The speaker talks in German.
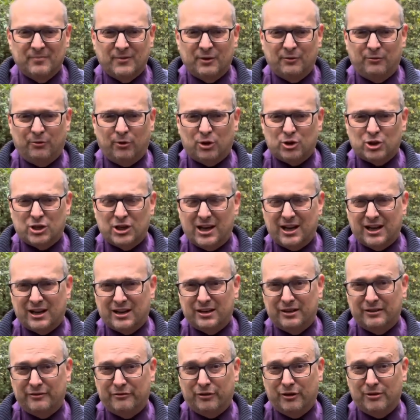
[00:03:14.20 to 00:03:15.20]

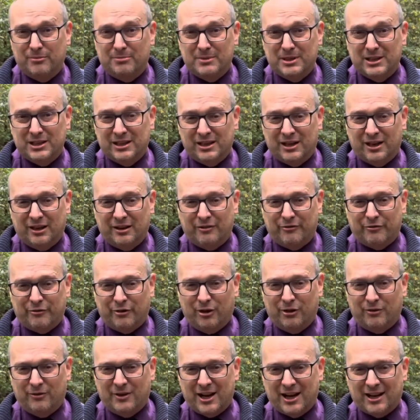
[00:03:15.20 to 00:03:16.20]
Vorschlag von mir an
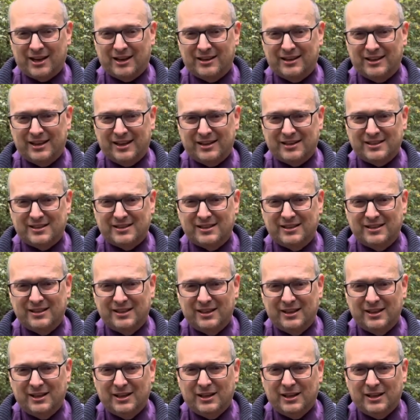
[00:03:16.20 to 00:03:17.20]
Frau Wagenknecht.
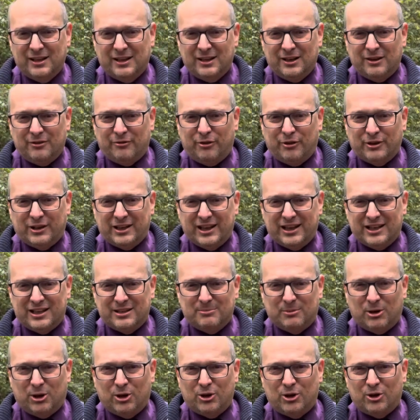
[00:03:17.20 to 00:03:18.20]
Von
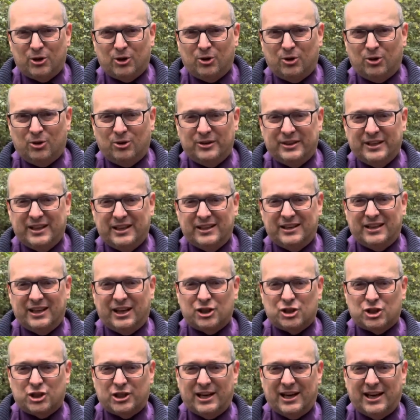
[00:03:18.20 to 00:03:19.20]
jedem Euro, den
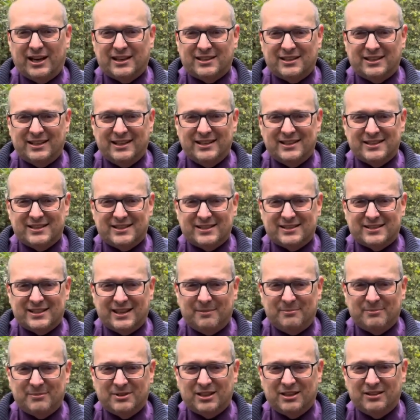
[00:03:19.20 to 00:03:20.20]
der Staat
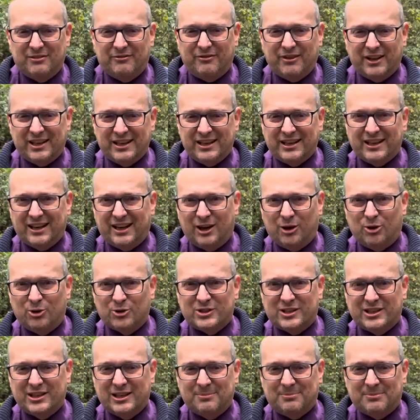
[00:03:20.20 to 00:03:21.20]
insgesamt weniger
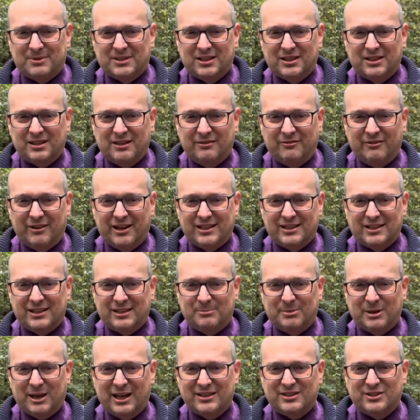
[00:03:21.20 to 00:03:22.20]
ausgibt, werden die
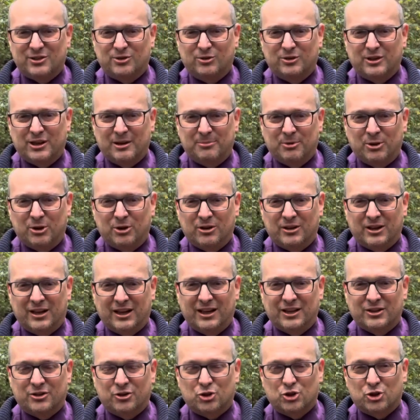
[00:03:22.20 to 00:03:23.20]
Belastungen der Bürger,
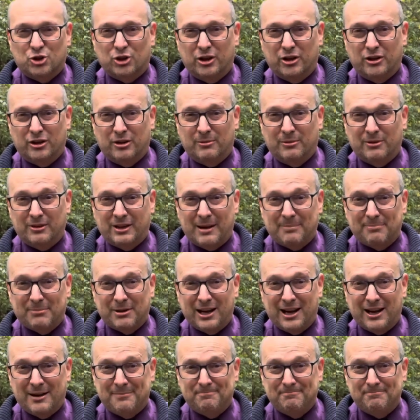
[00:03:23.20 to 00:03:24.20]
also Steuern und
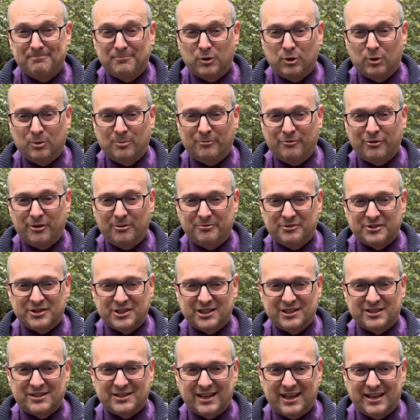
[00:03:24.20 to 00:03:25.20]
Abgaben, um
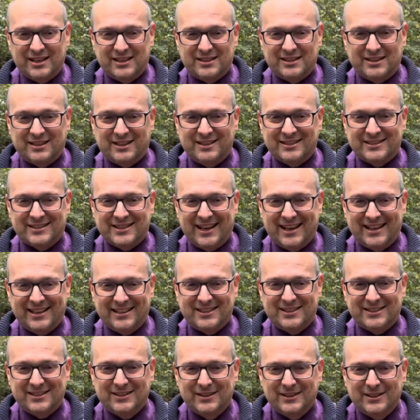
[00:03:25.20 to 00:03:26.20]
50 Cent
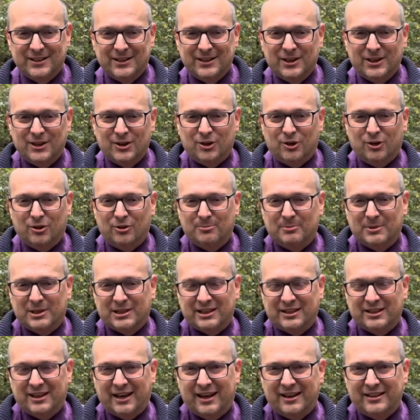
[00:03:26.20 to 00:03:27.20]
gesenkt und mit
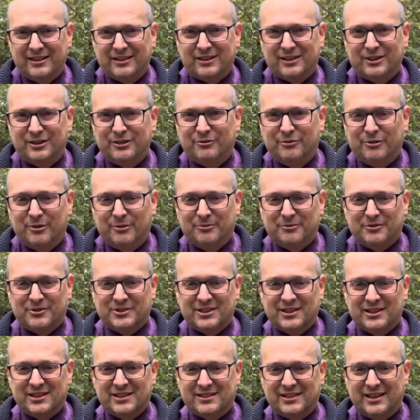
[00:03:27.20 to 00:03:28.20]
den anderen
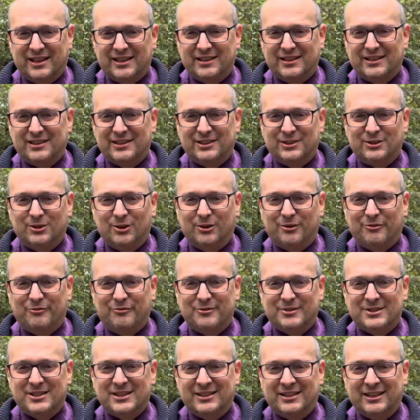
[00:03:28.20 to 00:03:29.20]
50 Cent
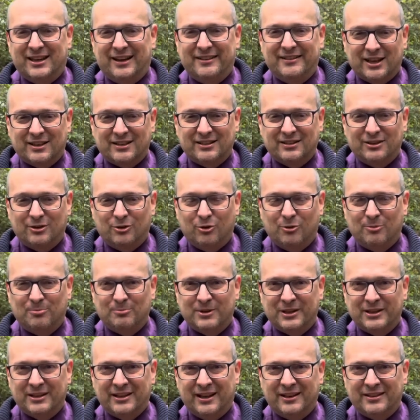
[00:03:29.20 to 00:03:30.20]
dürfen sie dann die oben
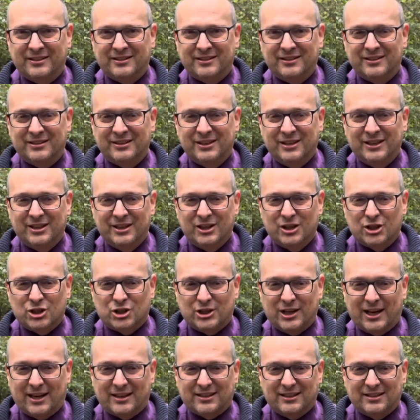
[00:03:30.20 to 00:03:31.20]
genannte
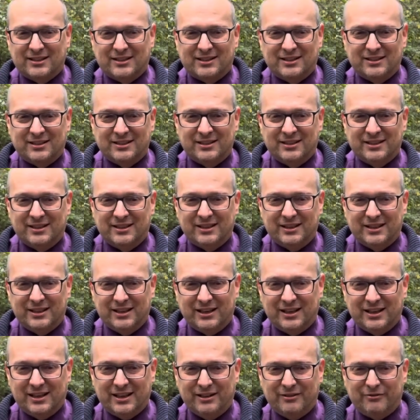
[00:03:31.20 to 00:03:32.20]
staatliche
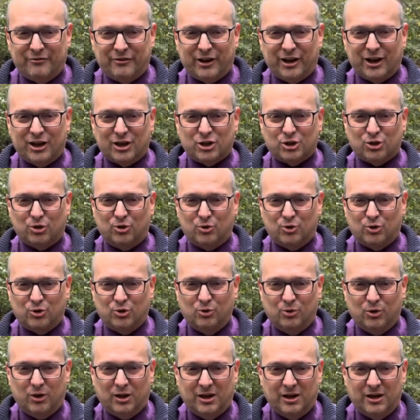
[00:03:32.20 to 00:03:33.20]

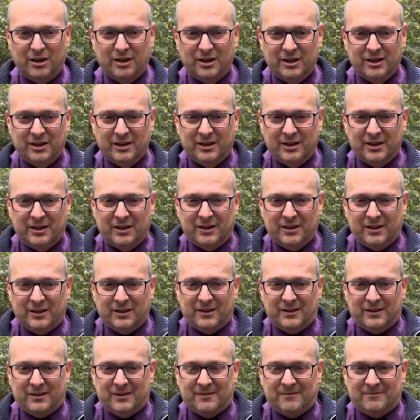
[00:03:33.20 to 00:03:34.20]
Infrastruktur
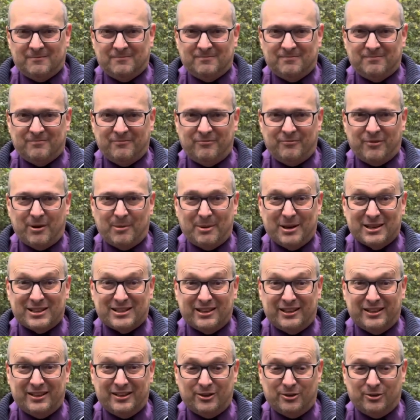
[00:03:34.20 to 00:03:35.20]

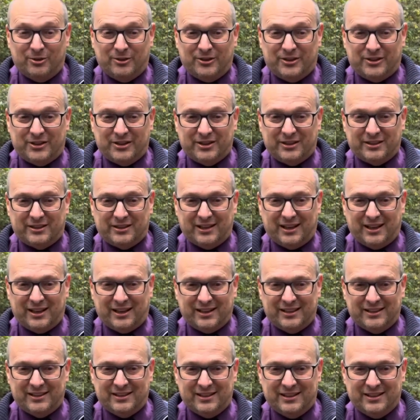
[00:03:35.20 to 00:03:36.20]
verbessern und
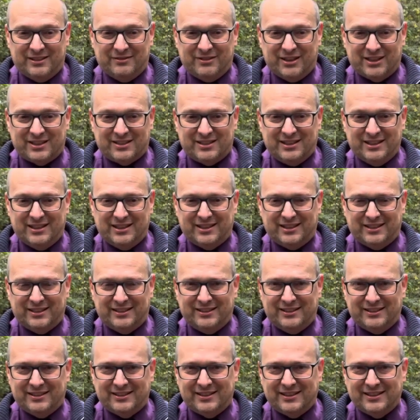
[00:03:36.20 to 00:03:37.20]
darin
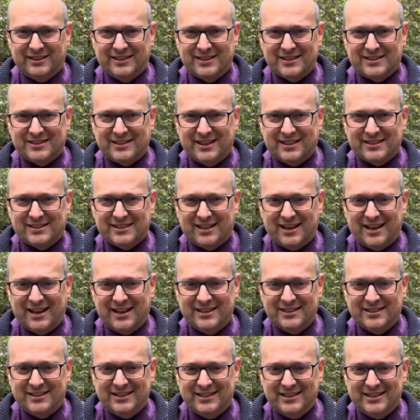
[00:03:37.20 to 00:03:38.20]
investieren. Ist das
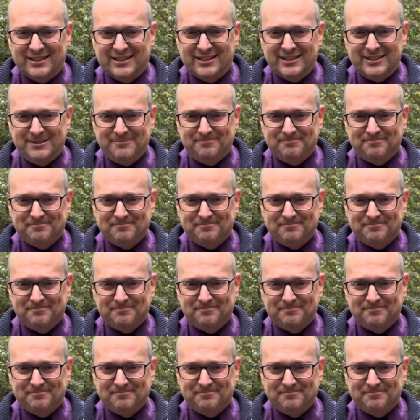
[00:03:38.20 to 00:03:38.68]
ein Deal?